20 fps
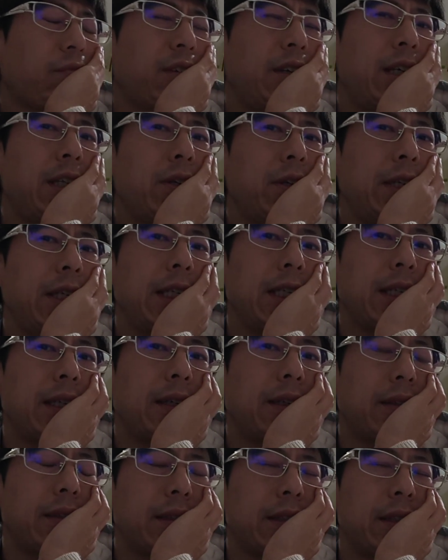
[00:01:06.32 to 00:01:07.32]
一人に
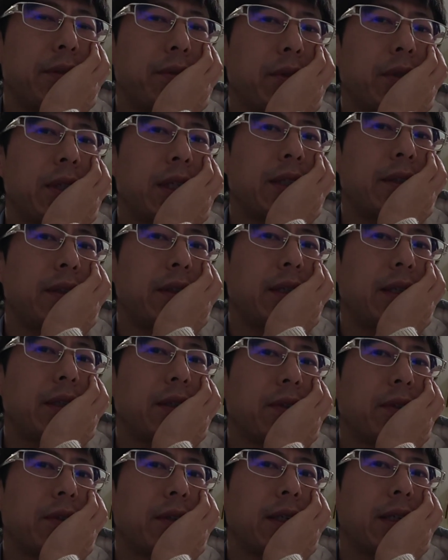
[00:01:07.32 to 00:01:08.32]
絞ってるっていう
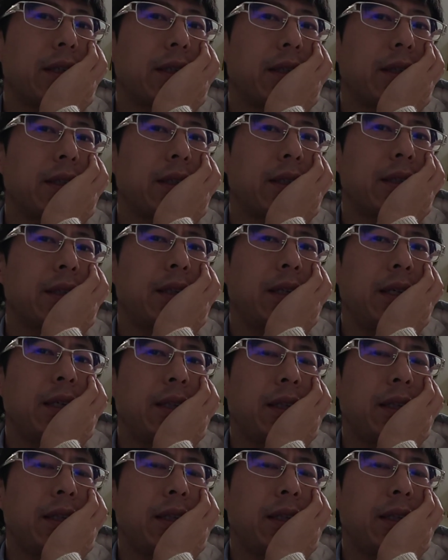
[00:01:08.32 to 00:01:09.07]
ことで。